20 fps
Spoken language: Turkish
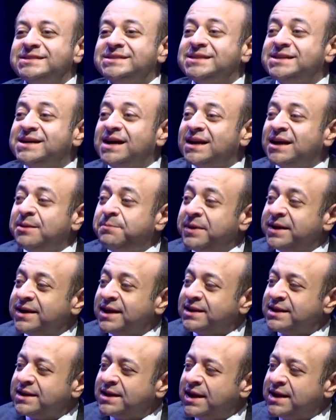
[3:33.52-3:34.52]
Sigara
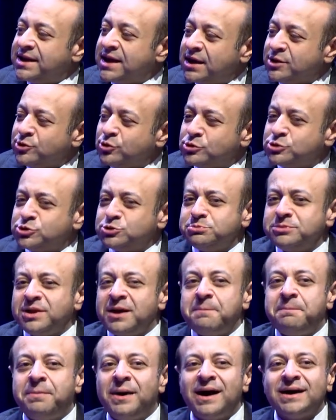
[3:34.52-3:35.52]
paketine yan
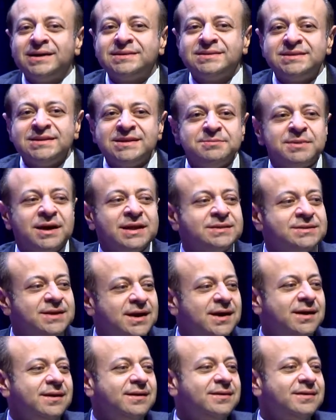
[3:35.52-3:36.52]
gözümle baktığım
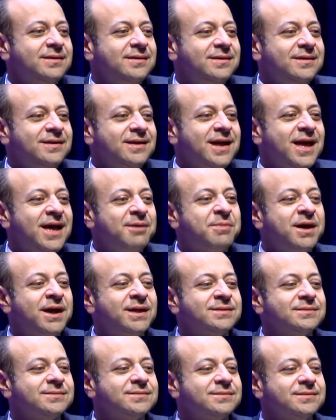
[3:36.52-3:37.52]
anda
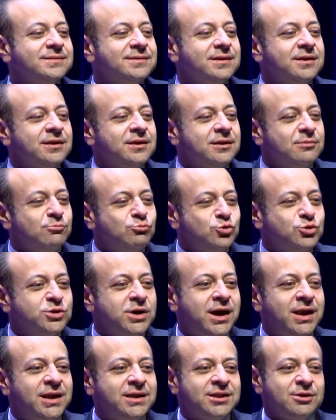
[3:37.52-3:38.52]
hemen
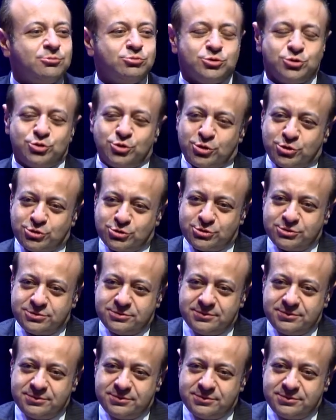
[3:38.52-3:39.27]
müdahalede bulunuyor.